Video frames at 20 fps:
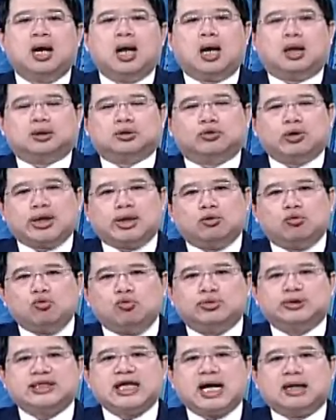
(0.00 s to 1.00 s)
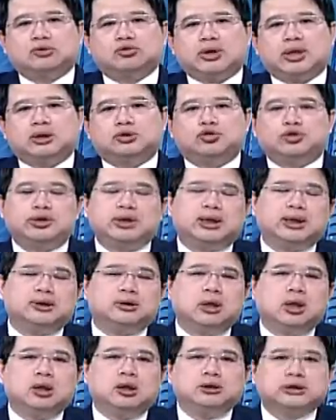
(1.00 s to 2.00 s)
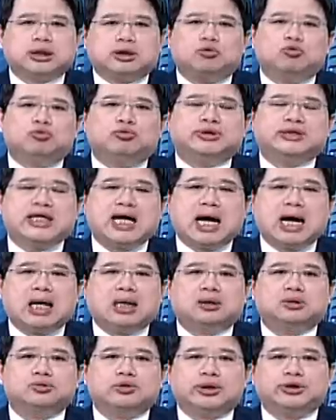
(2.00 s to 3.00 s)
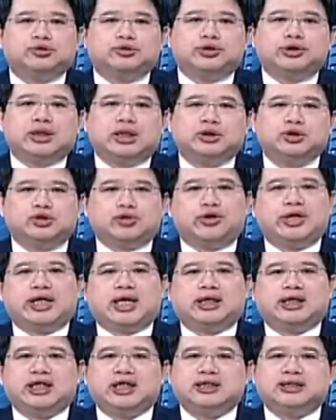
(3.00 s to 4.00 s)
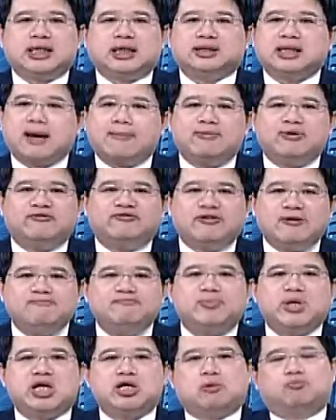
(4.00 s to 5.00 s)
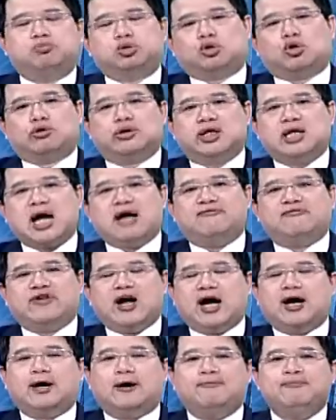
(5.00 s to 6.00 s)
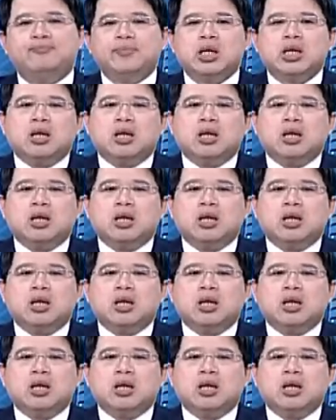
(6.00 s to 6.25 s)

哦，对物价、对均衡这个物价哈、对均衡就业量的影响，他们分别有不同的看法，哈。